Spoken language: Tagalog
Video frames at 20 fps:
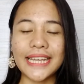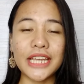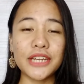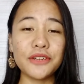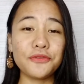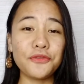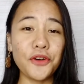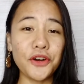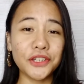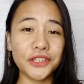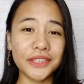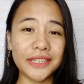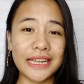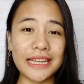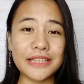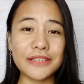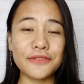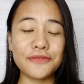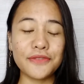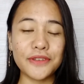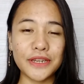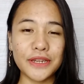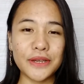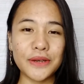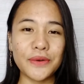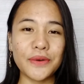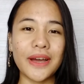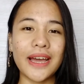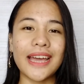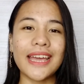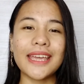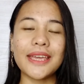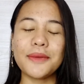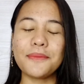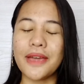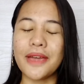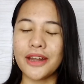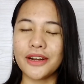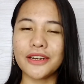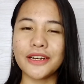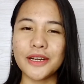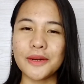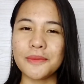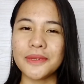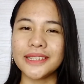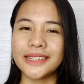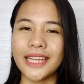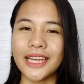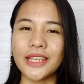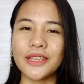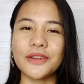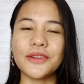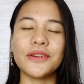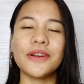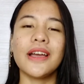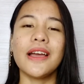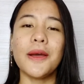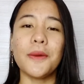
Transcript: And for today's video ay meron na naman tayong